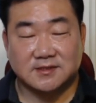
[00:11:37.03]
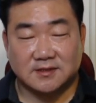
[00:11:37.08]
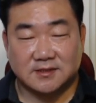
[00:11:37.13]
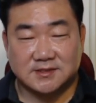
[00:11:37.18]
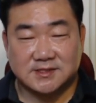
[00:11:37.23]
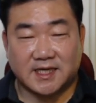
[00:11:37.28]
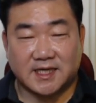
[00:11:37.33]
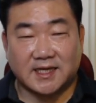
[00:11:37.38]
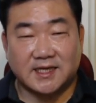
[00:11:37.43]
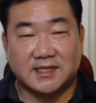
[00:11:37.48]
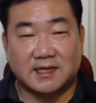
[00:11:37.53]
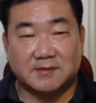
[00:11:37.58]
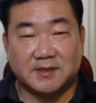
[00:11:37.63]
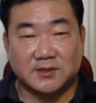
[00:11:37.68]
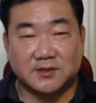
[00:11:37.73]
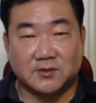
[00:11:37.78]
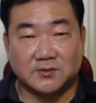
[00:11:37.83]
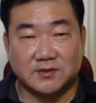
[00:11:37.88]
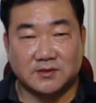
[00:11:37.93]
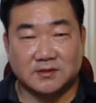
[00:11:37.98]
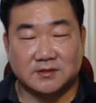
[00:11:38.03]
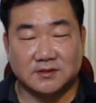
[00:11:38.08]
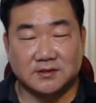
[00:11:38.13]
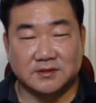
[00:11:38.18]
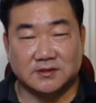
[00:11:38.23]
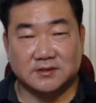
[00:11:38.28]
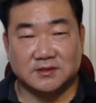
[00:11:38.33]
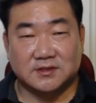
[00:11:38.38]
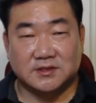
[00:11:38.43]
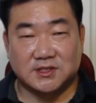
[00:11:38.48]
쌀 담아 놓는
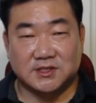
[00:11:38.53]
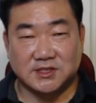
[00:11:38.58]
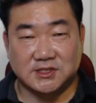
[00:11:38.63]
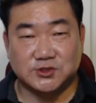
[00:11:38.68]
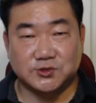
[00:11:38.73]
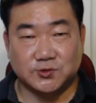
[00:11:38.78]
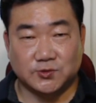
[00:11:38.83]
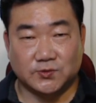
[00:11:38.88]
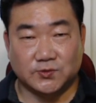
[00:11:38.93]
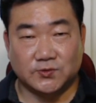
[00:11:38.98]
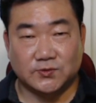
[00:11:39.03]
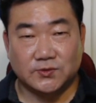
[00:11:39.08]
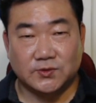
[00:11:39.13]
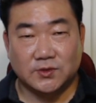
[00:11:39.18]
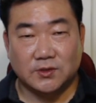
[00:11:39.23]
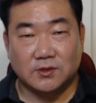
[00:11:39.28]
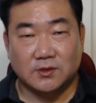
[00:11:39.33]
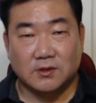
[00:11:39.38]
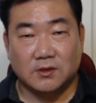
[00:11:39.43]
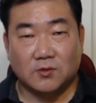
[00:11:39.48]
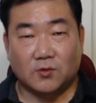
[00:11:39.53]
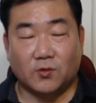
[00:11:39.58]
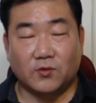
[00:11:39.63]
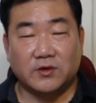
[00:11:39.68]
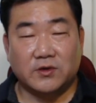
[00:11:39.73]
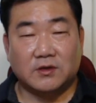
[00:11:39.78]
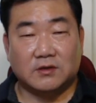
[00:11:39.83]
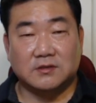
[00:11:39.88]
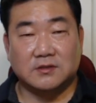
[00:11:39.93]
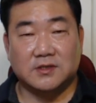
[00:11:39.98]
그 디주
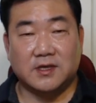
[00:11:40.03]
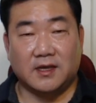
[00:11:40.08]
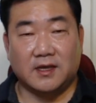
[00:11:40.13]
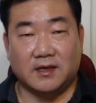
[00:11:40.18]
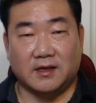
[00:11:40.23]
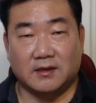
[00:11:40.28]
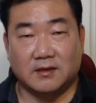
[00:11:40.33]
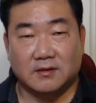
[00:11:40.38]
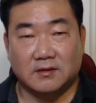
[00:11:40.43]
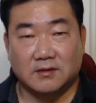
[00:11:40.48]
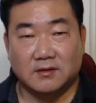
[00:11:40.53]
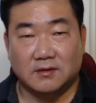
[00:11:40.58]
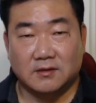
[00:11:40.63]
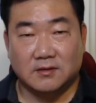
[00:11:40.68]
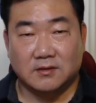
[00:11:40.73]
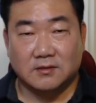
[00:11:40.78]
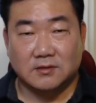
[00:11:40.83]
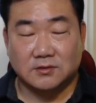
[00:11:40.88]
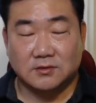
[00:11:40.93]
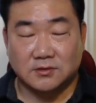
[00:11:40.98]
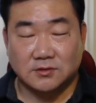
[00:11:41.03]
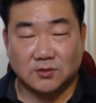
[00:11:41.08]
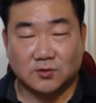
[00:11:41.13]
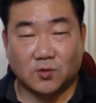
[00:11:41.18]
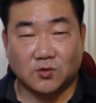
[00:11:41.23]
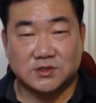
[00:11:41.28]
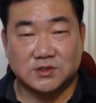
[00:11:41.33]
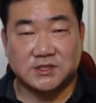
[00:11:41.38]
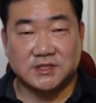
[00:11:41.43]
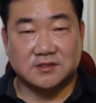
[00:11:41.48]
오히려 그게 그
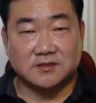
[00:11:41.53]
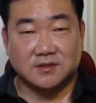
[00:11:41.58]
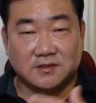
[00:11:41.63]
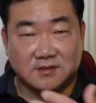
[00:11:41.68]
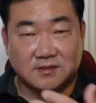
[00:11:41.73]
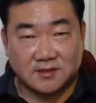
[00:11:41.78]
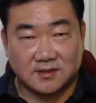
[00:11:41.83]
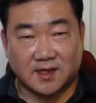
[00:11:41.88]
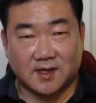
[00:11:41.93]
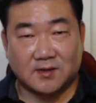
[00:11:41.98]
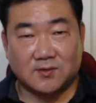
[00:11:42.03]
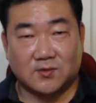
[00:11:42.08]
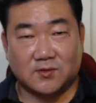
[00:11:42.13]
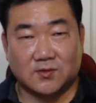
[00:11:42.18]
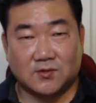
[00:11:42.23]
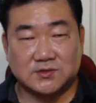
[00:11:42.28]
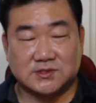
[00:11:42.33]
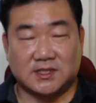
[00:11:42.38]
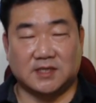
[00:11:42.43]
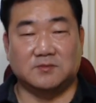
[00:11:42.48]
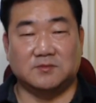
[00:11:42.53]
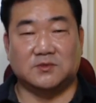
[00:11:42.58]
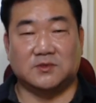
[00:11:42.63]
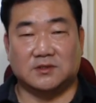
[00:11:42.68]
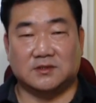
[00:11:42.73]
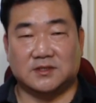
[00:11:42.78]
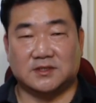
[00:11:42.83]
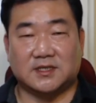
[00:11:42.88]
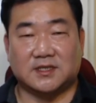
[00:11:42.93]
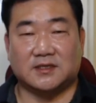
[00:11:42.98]
곡식을 뜻하고 재물을
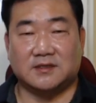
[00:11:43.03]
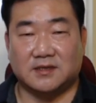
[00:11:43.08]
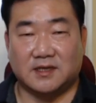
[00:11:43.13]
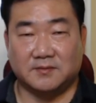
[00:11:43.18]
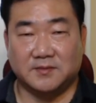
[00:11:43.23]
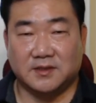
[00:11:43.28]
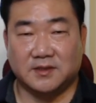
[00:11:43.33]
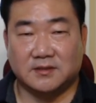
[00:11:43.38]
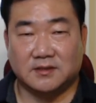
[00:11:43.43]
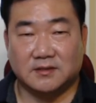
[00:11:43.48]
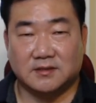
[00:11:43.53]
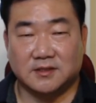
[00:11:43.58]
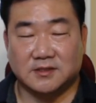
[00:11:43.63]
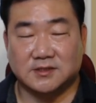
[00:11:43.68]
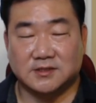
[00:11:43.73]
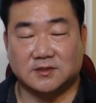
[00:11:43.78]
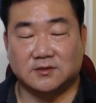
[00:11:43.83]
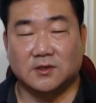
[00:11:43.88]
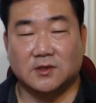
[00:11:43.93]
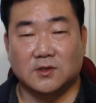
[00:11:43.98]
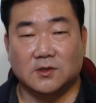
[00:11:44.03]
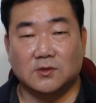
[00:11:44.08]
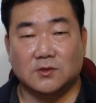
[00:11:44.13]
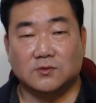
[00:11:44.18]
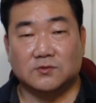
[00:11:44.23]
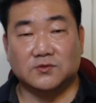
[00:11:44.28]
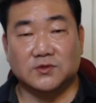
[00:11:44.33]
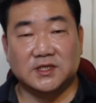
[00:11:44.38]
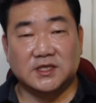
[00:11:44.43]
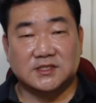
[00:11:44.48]
뜻하는 거 아닙니까? 그래서
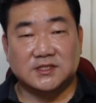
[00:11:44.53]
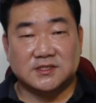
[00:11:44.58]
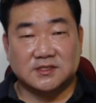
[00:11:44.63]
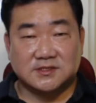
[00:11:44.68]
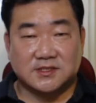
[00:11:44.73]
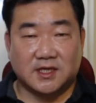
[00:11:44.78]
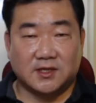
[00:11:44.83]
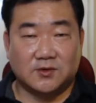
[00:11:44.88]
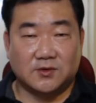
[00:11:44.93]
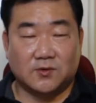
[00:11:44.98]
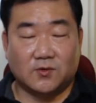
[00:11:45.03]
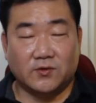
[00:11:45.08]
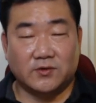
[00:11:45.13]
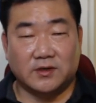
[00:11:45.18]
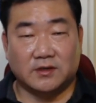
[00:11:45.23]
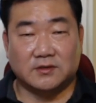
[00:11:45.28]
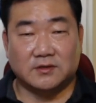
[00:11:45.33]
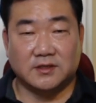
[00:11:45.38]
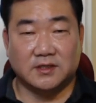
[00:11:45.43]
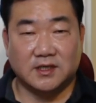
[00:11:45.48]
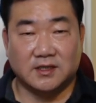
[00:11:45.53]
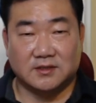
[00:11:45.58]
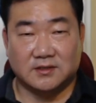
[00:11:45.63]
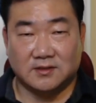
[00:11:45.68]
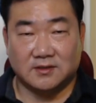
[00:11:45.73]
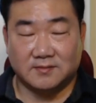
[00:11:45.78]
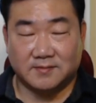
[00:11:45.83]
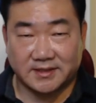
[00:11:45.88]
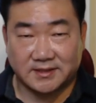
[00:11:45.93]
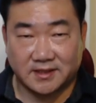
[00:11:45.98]
우리 정서에는 오히려 그런 게
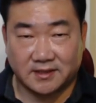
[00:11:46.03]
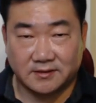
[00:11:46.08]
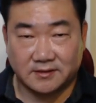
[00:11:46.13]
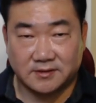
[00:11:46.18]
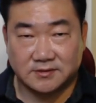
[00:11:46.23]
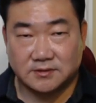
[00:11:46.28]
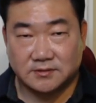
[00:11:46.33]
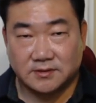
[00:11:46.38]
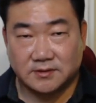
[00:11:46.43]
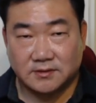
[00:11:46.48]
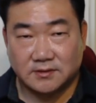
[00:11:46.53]
더 맞다는 거죠.